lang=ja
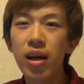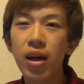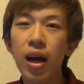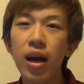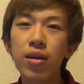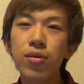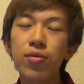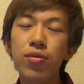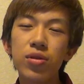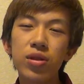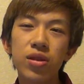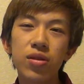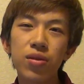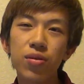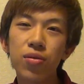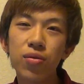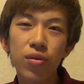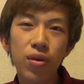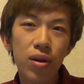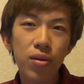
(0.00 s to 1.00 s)
観光地の
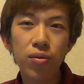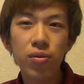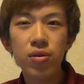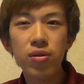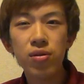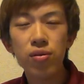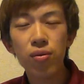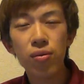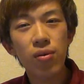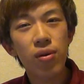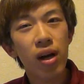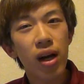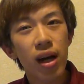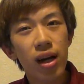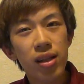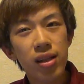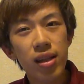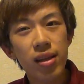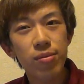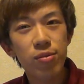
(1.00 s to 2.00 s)
ここはこういうところ
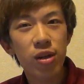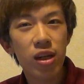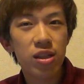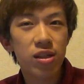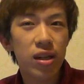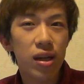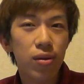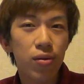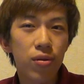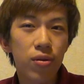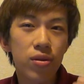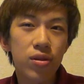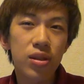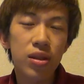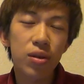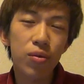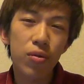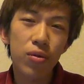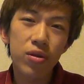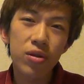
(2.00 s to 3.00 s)
があって昔はこうい
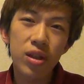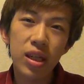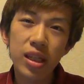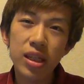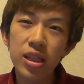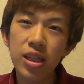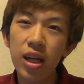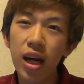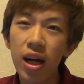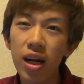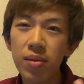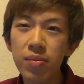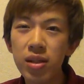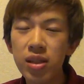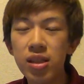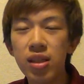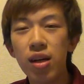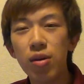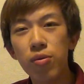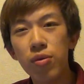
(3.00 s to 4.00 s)
うこういう歴史がありま
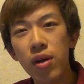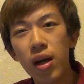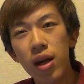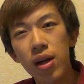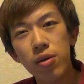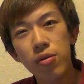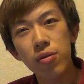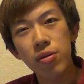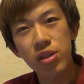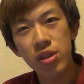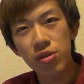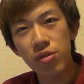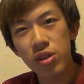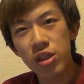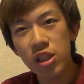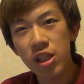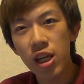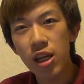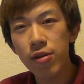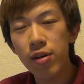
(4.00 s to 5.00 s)
したこの観光地の
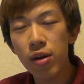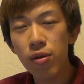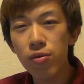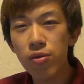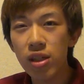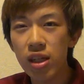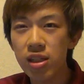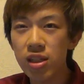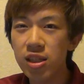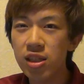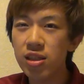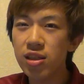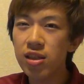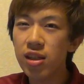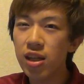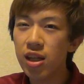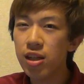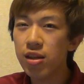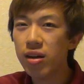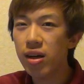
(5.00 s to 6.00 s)
地形はこうで地質
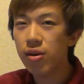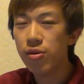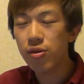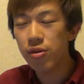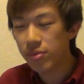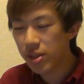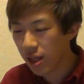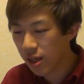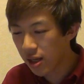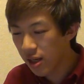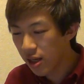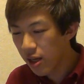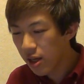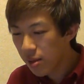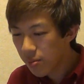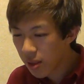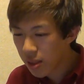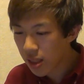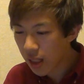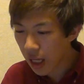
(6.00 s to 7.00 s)
的にはこうみたいな
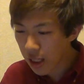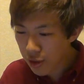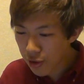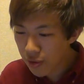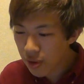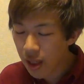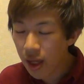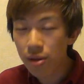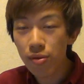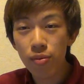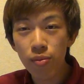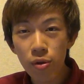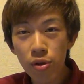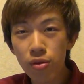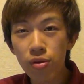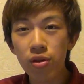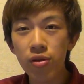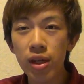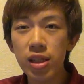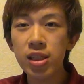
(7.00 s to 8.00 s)
まあ多少ねあのもっ
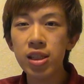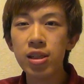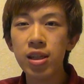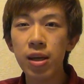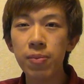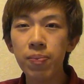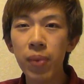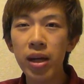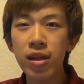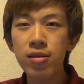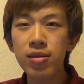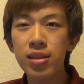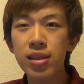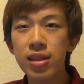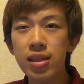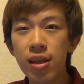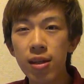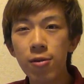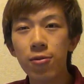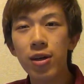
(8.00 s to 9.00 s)
と詳しい人いっぱいいるん
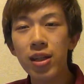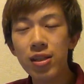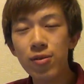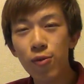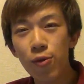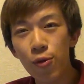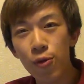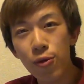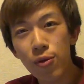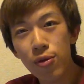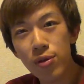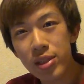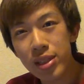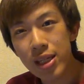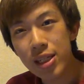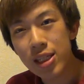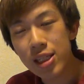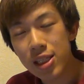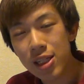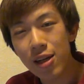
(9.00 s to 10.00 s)
ですけど私も高校
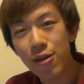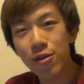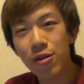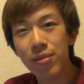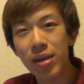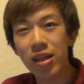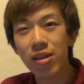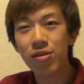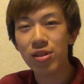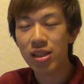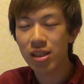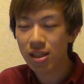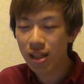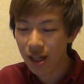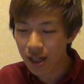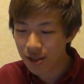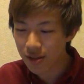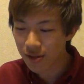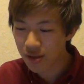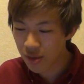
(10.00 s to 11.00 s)
生にしてはよく勉強していた
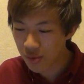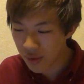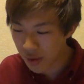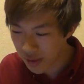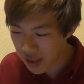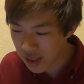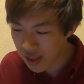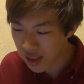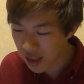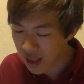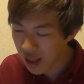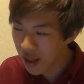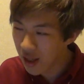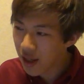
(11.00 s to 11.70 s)
なというふうに思いますで